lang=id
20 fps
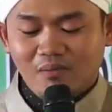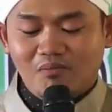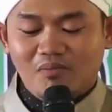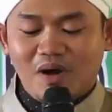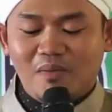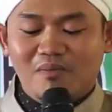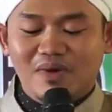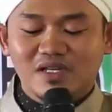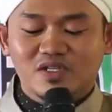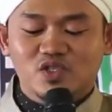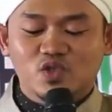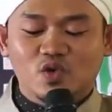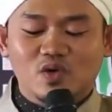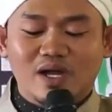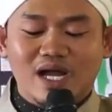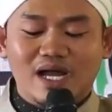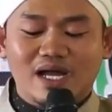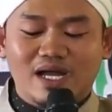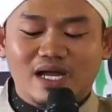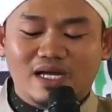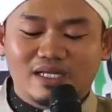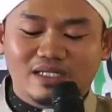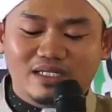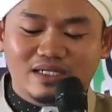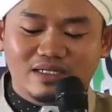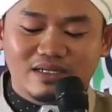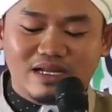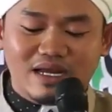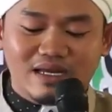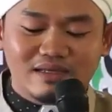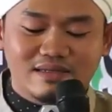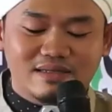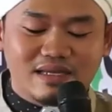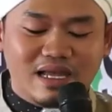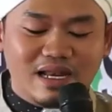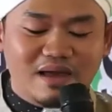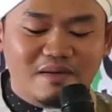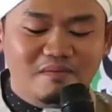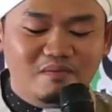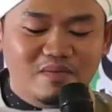memasukkan nang
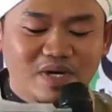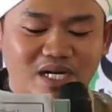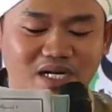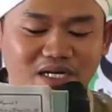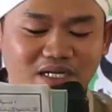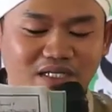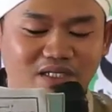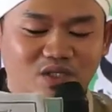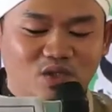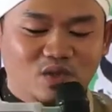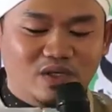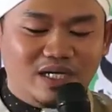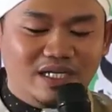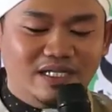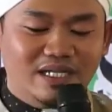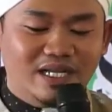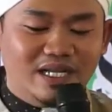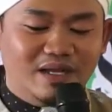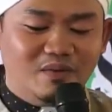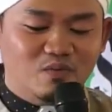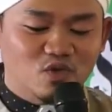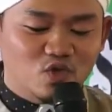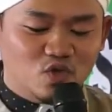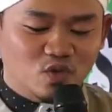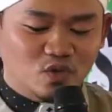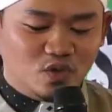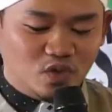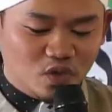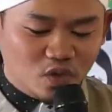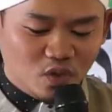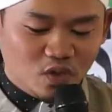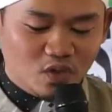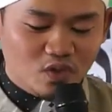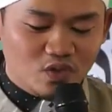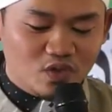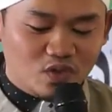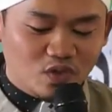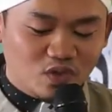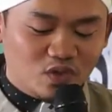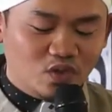salamber itu ke dalam
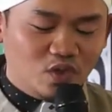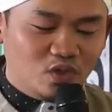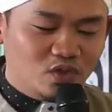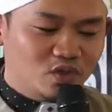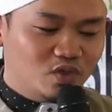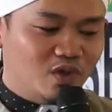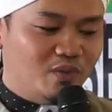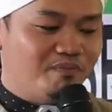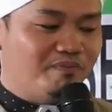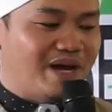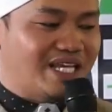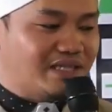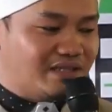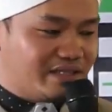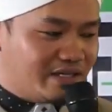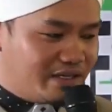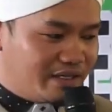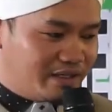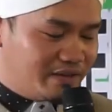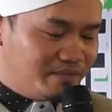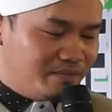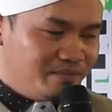sunduk sunduk to pati